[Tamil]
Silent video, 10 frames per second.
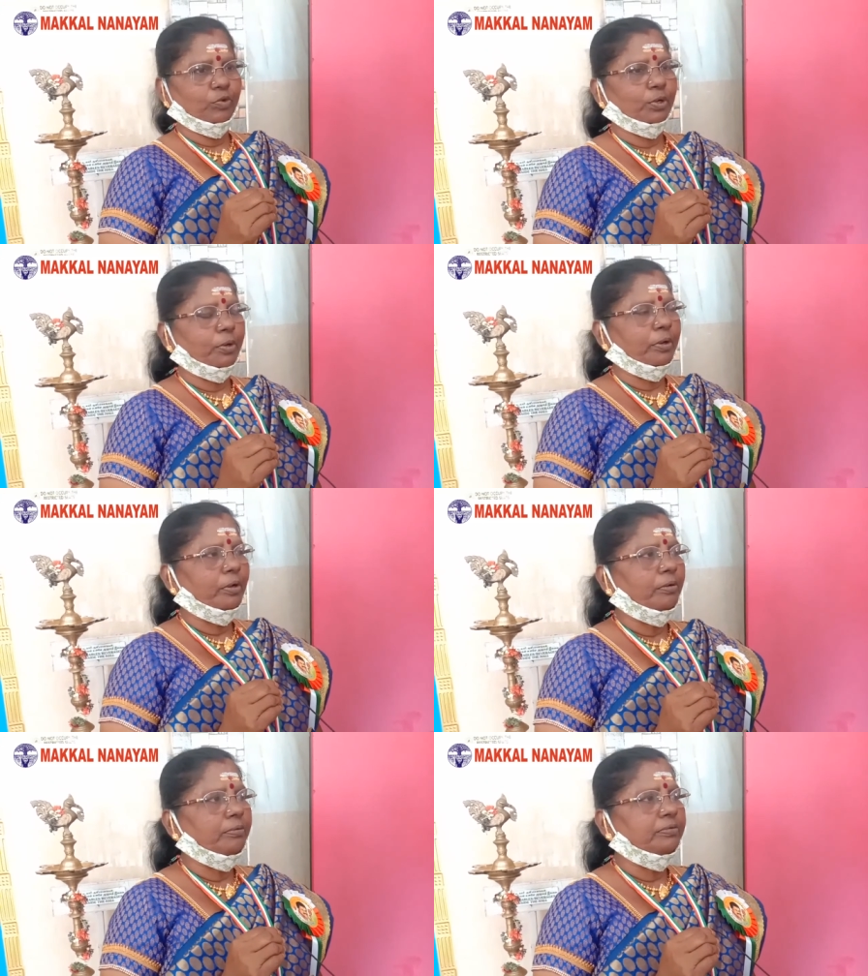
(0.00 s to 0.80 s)
ஒரு
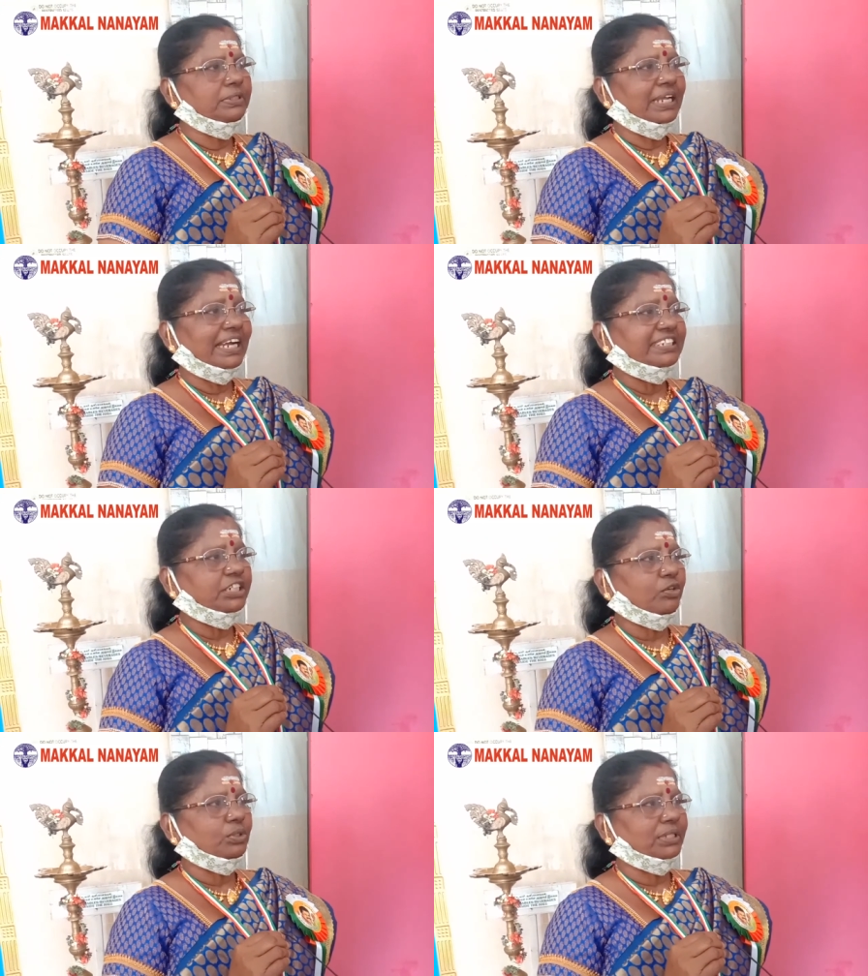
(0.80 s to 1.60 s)

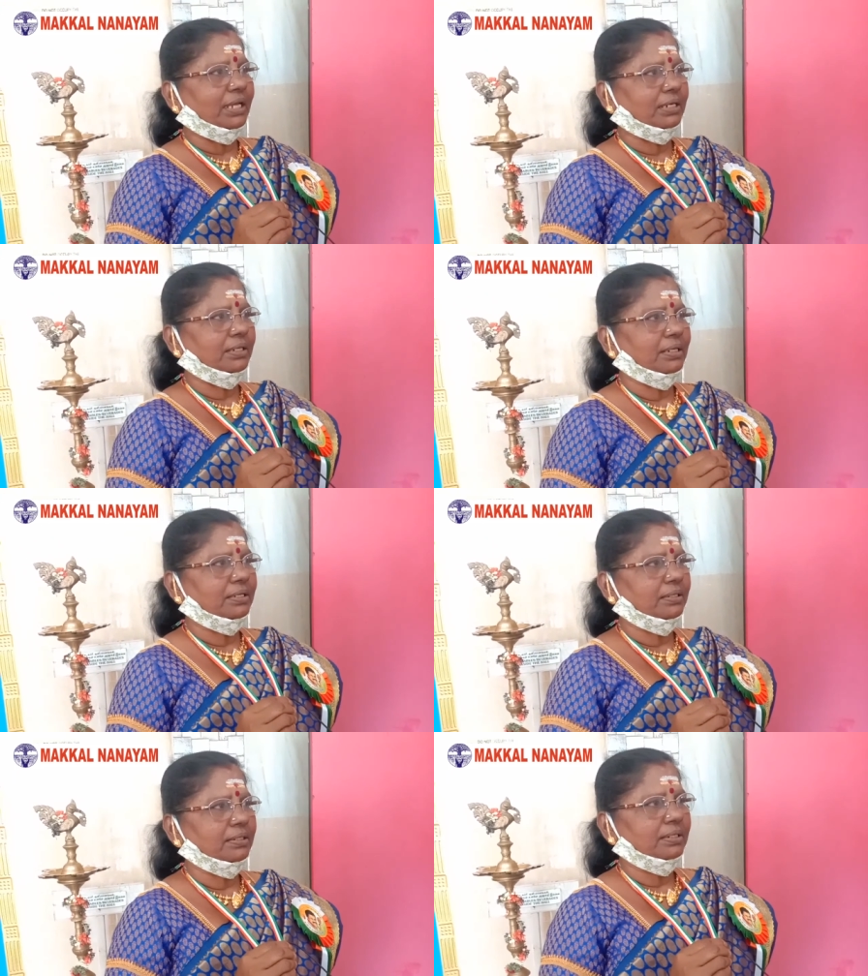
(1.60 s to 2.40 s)
நிகழ்ச்சி கொடுத்தாரு
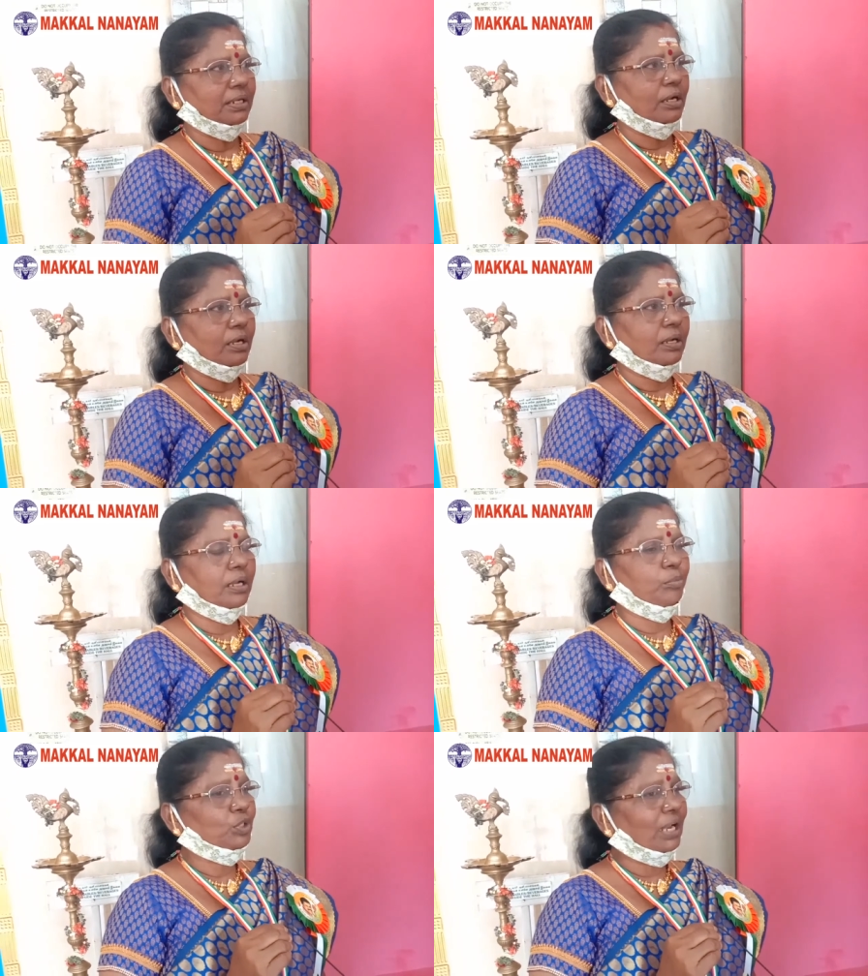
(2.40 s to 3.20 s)

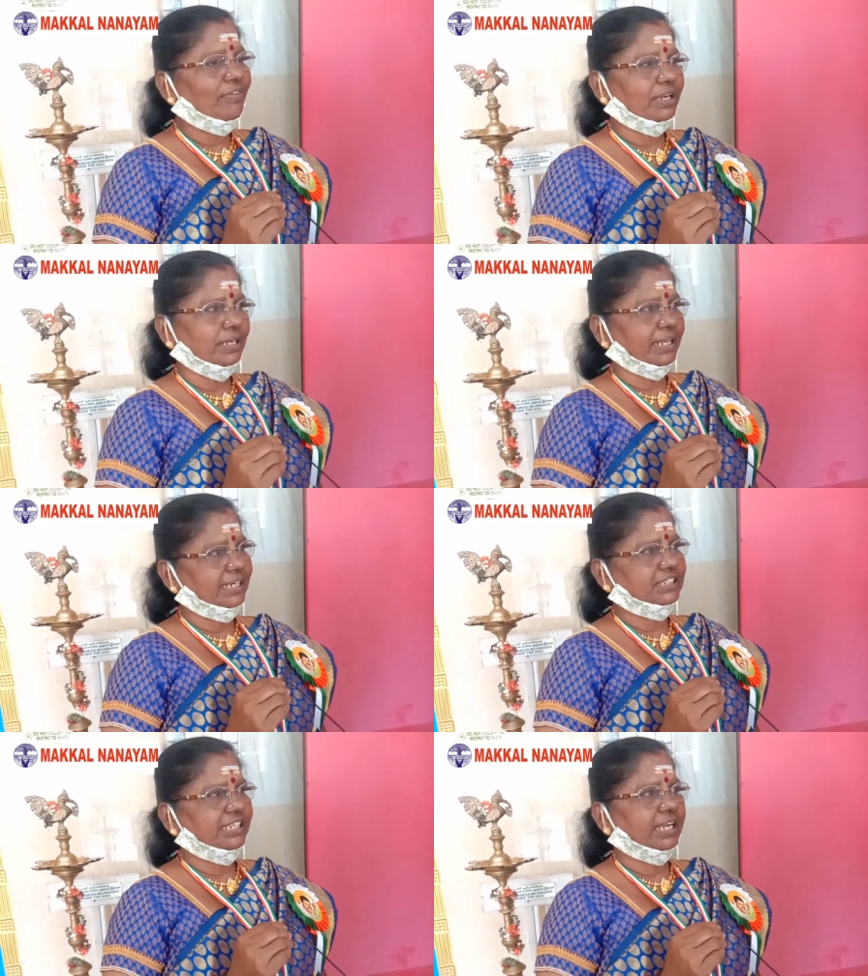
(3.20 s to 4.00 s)
முதல்வர்
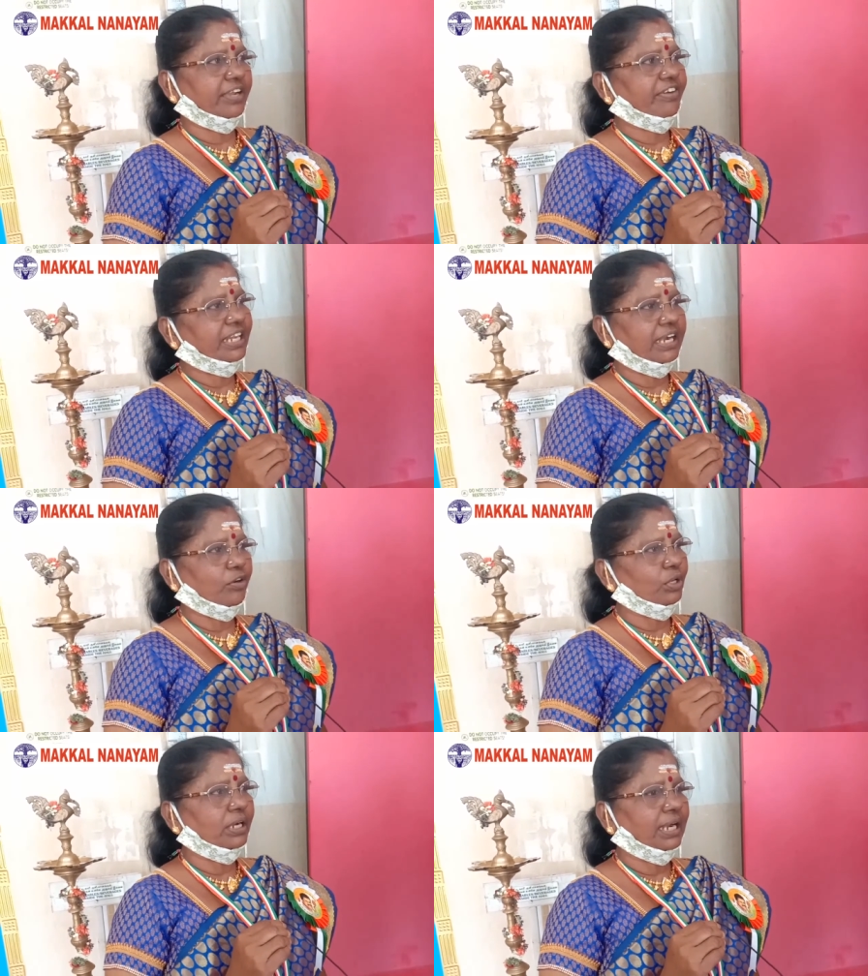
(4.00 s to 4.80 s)
நிகழ்ச்சி எங்கள் வீட்டாண்ட
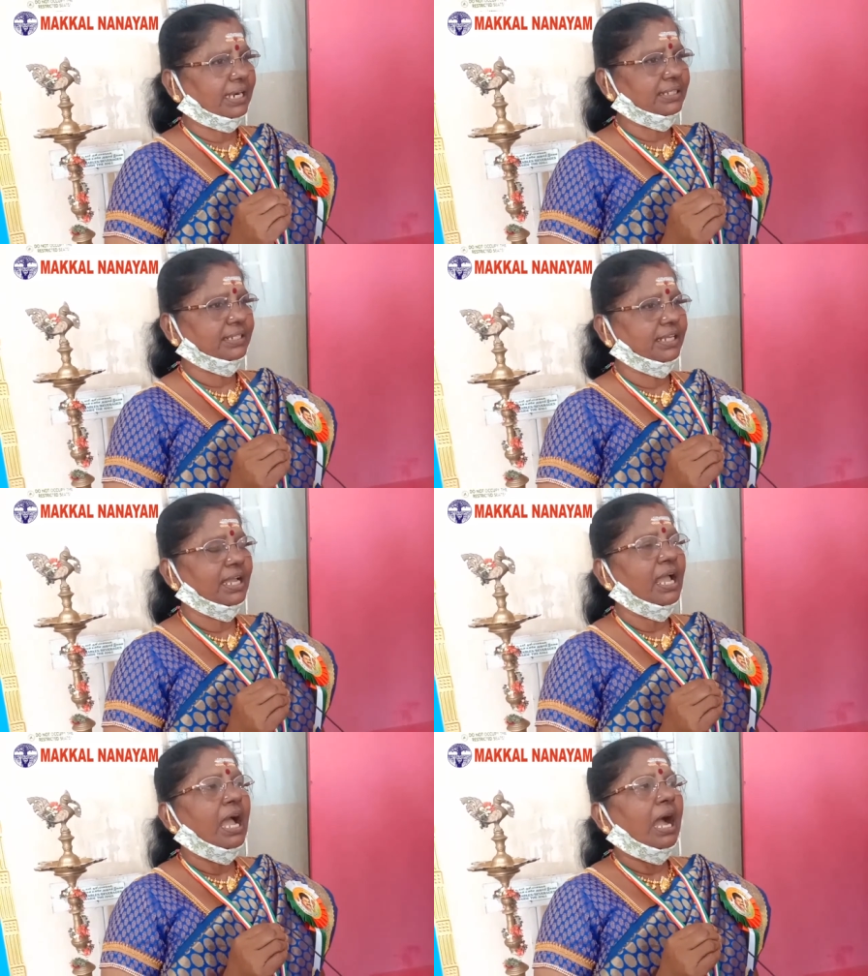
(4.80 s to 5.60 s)
ஒன்று நடந்தது
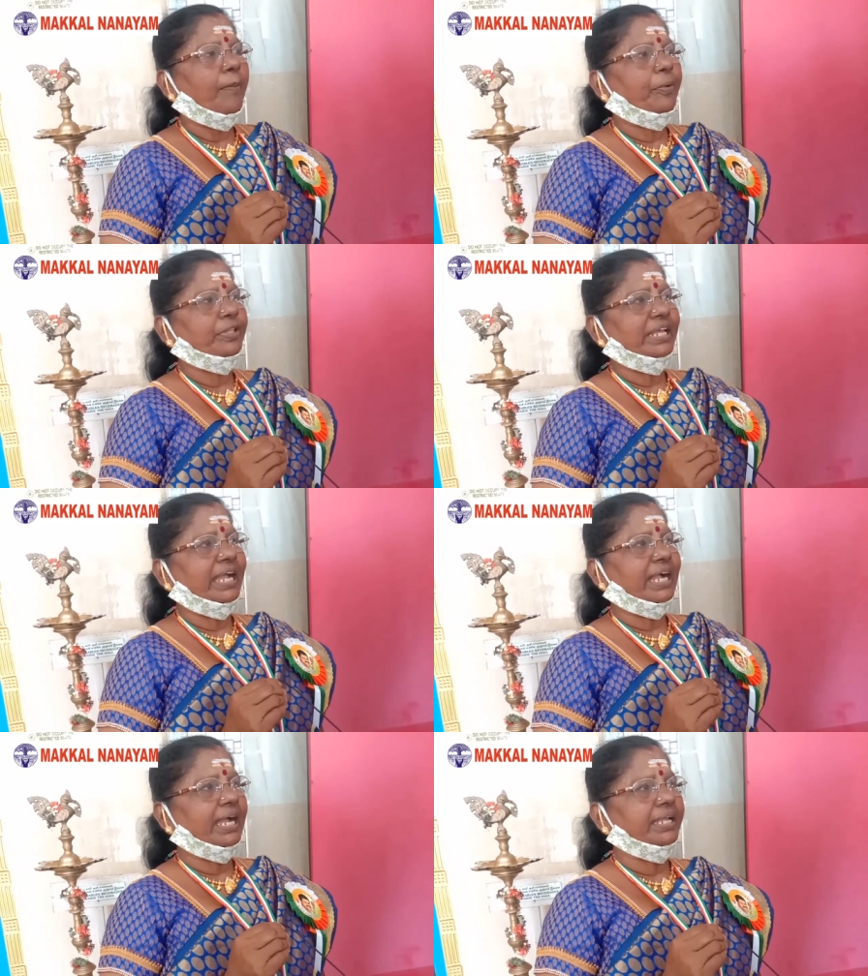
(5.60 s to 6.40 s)
அப்போ வந்து
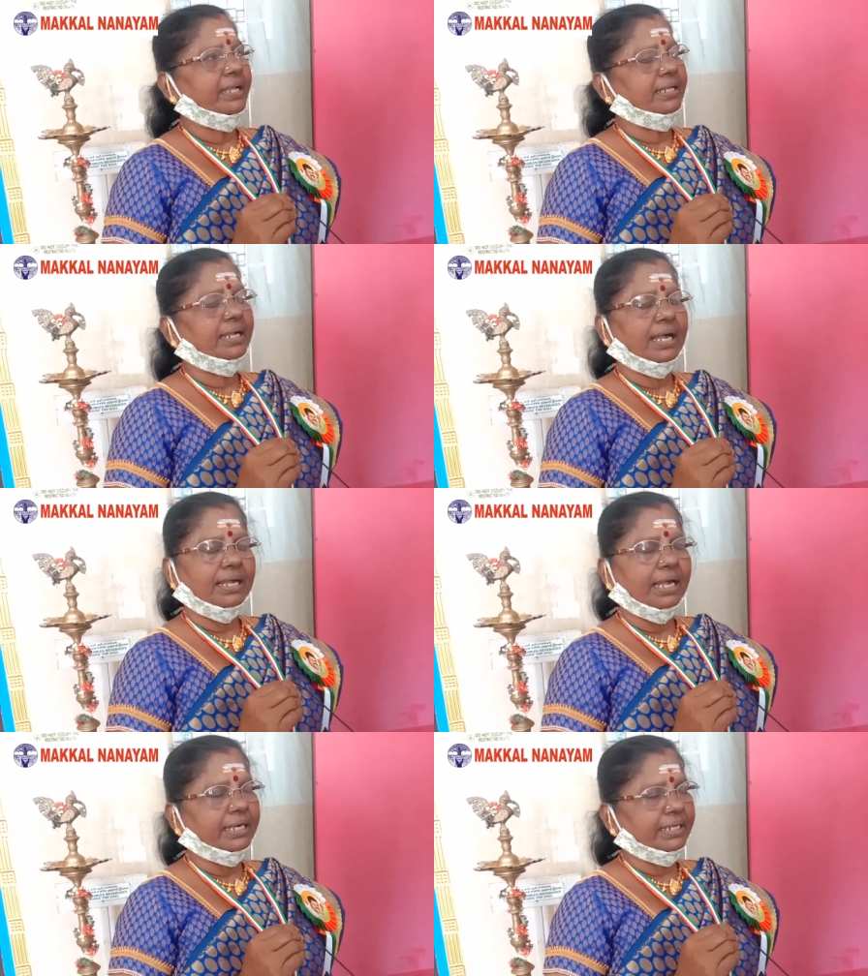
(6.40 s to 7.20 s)
எங்கள் ஐய எங்கள்
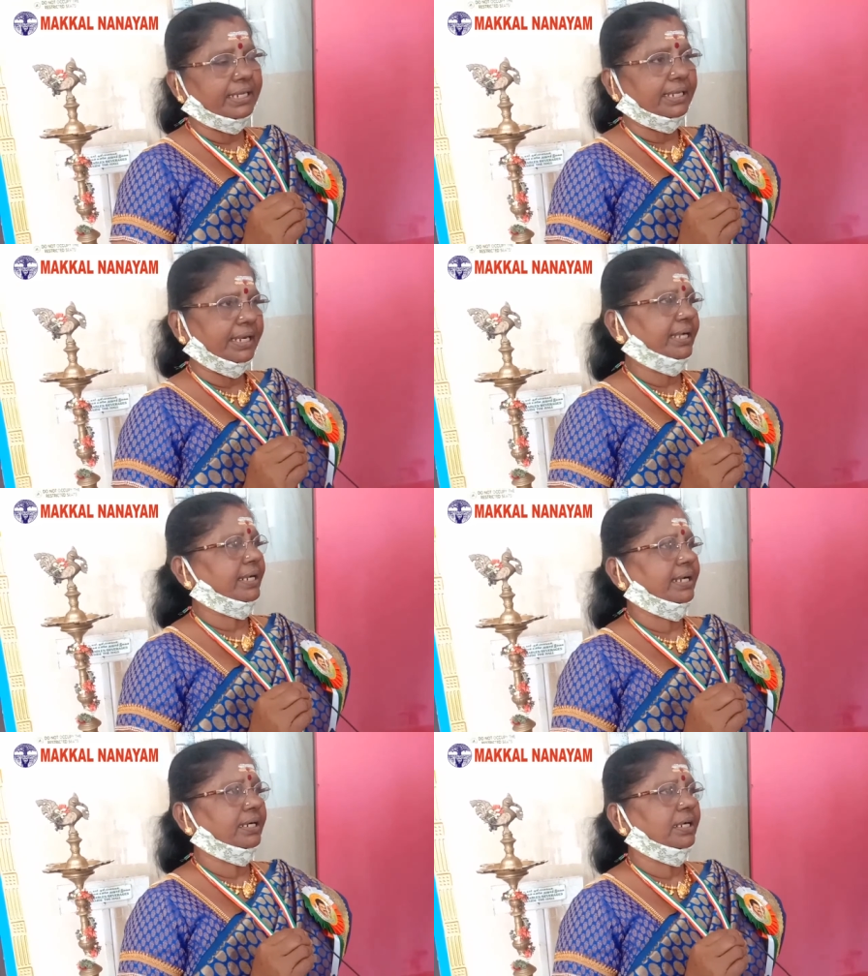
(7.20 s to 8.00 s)
அக்கா கிட்டே
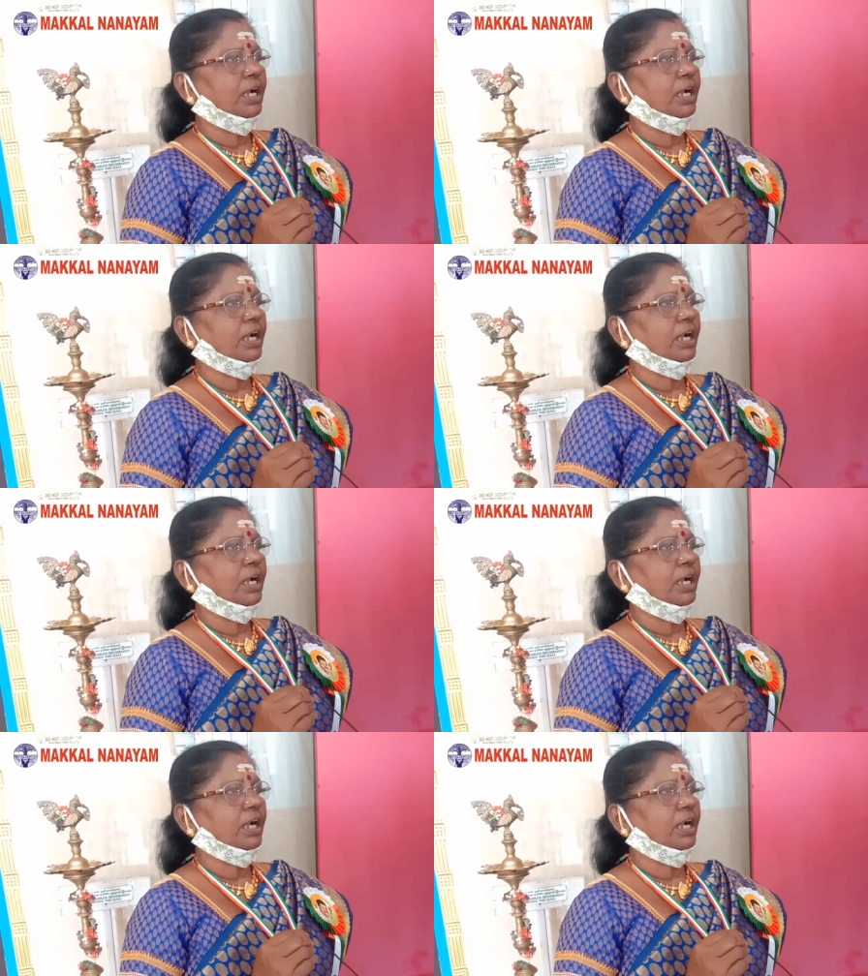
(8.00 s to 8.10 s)
கேட்டேன் நான்